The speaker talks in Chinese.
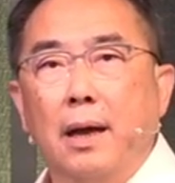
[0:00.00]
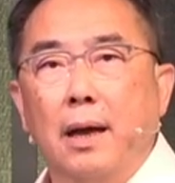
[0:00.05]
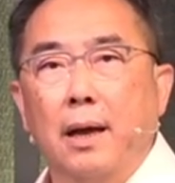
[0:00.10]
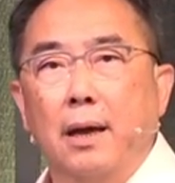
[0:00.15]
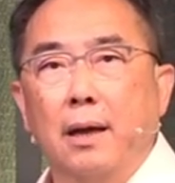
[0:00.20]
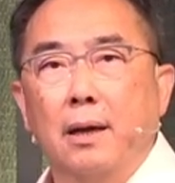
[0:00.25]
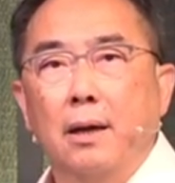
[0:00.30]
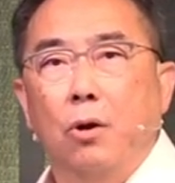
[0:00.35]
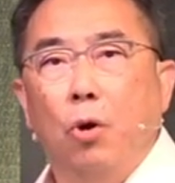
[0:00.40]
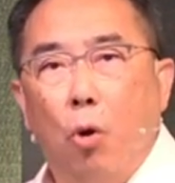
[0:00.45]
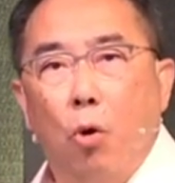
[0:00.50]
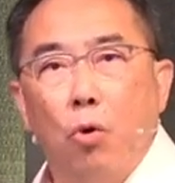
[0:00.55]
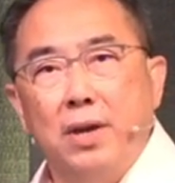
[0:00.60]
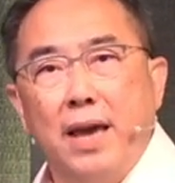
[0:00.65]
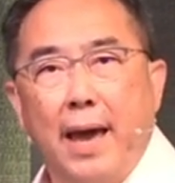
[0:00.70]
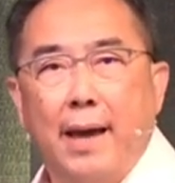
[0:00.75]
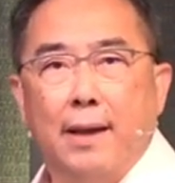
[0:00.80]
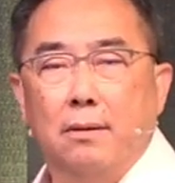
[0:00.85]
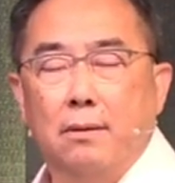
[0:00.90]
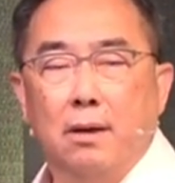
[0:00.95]
呃，
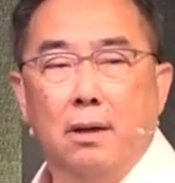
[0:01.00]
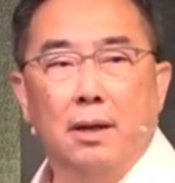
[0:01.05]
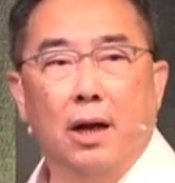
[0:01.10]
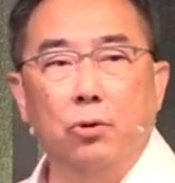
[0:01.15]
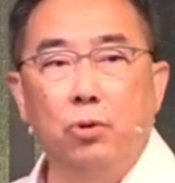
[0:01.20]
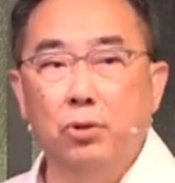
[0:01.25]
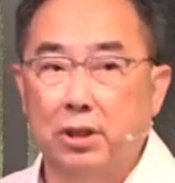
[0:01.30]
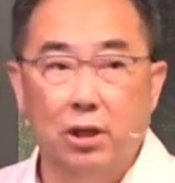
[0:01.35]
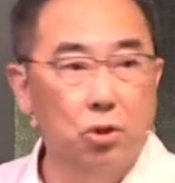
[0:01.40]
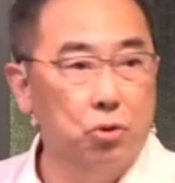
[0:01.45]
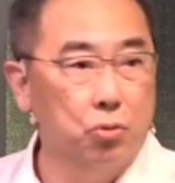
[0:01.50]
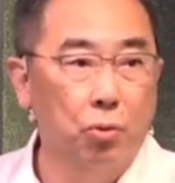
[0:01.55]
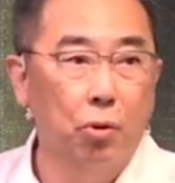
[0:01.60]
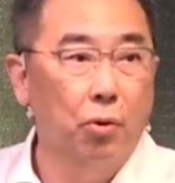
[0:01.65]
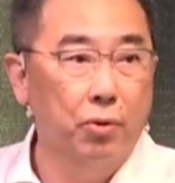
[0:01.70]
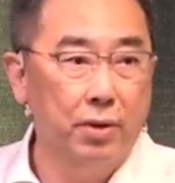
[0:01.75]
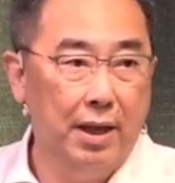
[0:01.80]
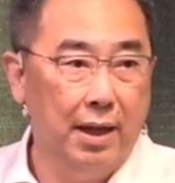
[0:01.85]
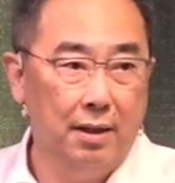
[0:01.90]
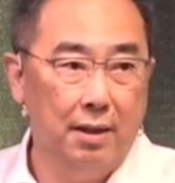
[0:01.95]
龙眼，它就结得
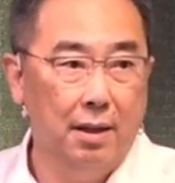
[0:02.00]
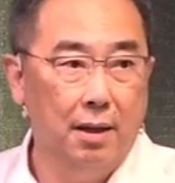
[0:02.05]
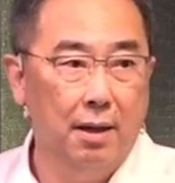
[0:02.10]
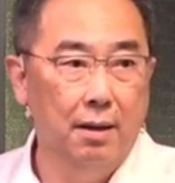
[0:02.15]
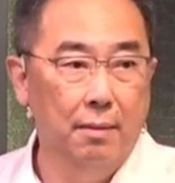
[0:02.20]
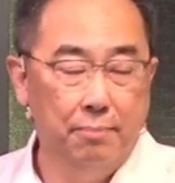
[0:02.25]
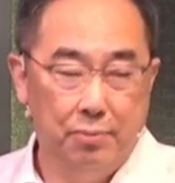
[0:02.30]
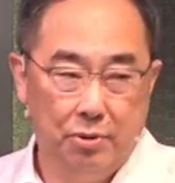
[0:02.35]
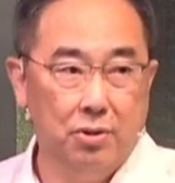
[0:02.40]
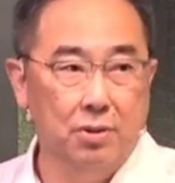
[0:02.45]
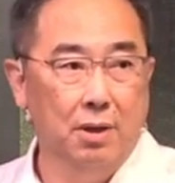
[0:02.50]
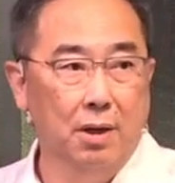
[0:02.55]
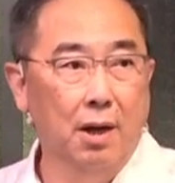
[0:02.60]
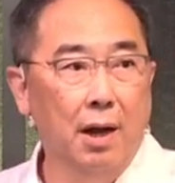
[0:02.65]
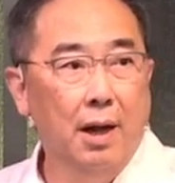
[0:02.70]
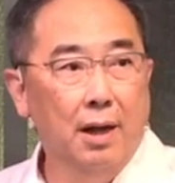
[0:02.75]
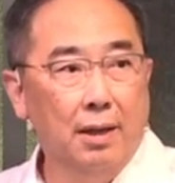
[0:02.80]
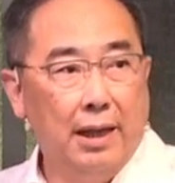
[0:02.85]
出龙眼的，不是，